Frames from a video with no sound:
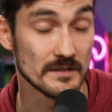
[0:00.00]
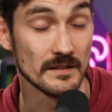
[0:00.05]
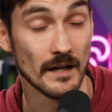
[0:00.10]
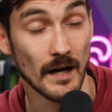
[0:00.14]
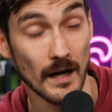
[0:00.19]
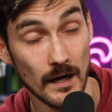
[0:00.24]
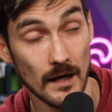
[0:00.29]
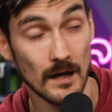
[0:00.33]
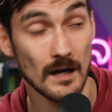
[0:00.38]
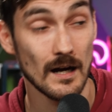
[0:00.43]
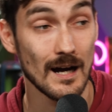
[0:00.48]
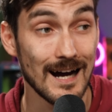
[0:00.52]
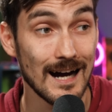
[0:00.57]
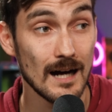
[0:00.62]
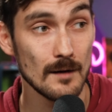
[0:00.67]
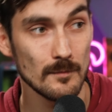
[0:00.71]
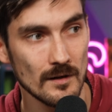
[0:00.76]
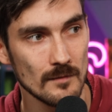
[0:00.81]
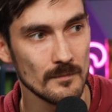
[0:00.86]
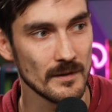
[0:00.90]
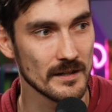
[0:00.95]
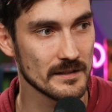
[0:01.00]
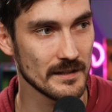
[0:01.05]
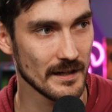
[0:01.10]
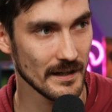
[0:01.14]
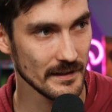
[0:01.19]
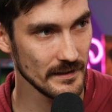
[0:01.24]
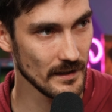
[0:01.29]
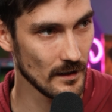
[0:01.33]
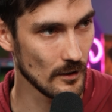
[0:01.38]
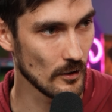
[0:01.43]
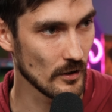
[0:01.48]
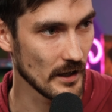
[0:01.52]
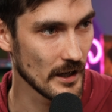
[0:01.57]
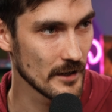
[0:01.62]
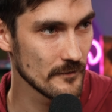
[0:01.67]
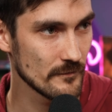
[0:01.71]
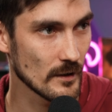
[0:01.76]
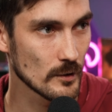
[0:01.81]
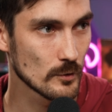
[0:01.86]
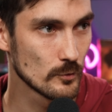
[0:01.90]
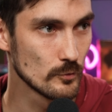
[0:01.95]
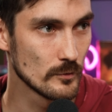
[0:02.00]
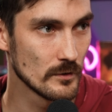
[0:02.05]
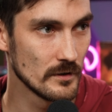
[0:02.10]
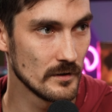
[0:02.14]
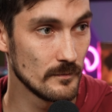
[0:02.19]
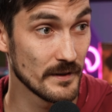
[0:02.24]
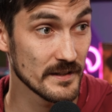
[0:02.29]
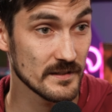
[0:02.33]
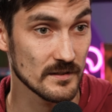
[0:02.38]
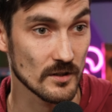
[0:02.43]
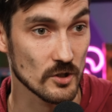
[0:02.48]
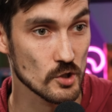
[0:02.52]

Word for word: ja, aber man kann ja auch einfach gut äh, besser